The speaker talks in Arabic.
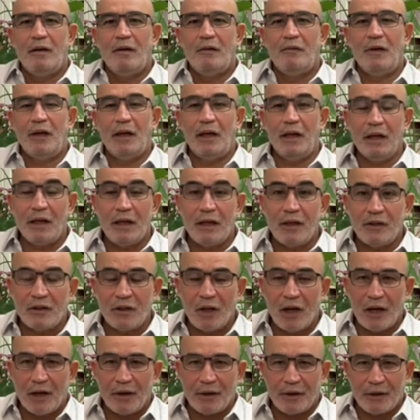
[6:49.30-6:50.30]
في
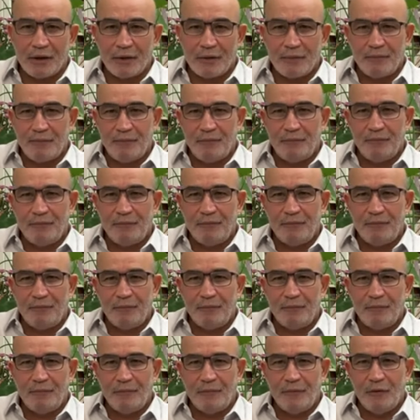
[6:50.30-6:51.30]
الانكسار
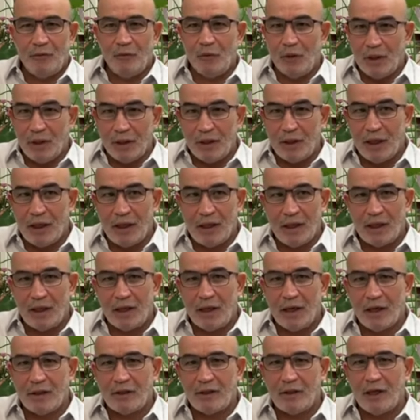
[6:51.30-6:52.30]

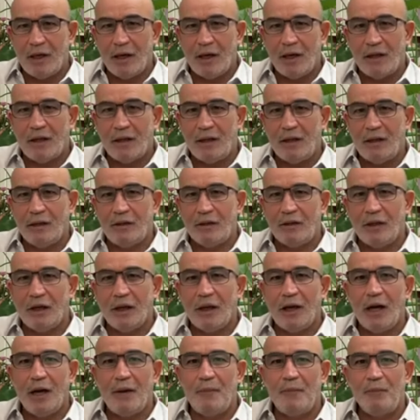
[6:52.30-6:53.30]
ولذلك يأتي هذا
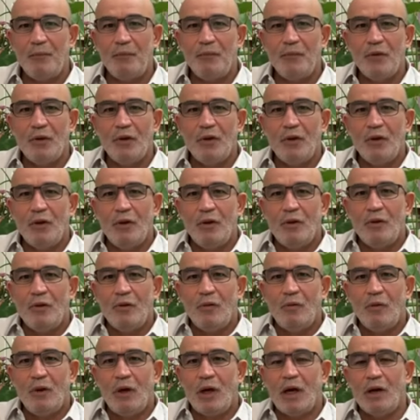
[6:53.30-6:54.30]
الانتقام
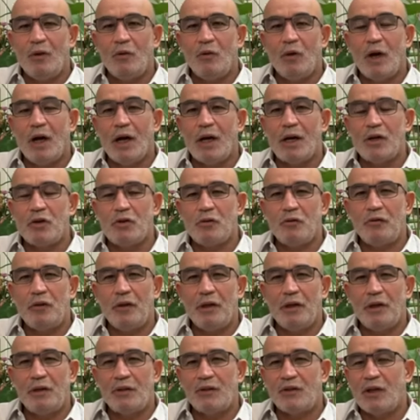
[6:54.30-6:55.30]
وكانوا خرجوا في
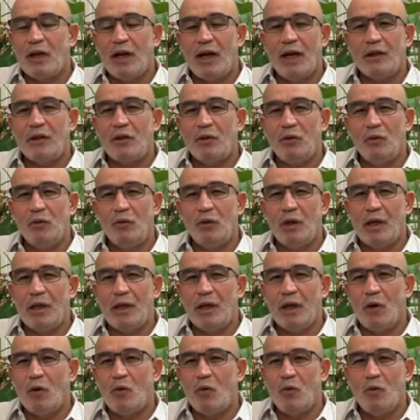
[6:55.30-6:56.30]
الساعات الأولى
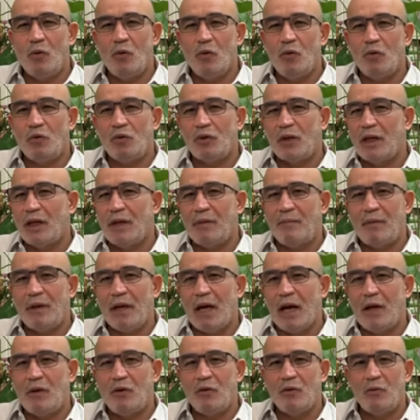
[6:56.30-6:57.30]
ليقولوا
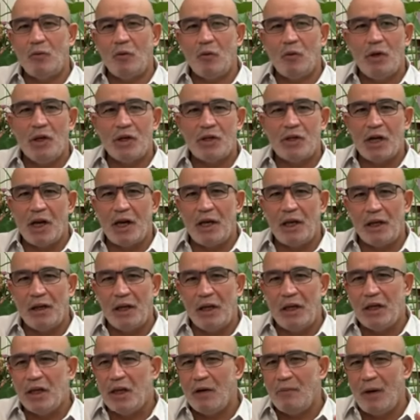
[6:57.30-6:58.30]
سنمنع عنهم كل
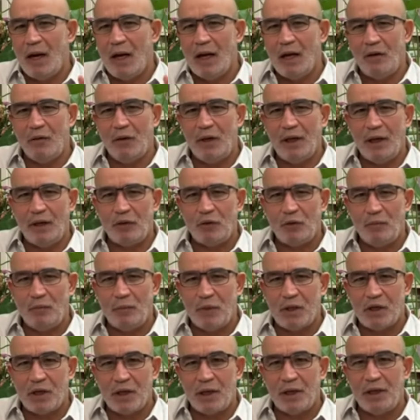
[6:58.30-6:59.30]
شيء إنهم حيوانات
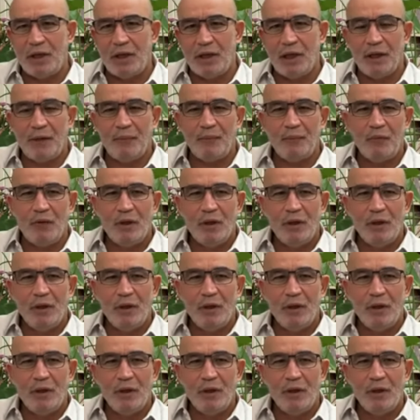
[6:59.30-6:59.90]
بشرية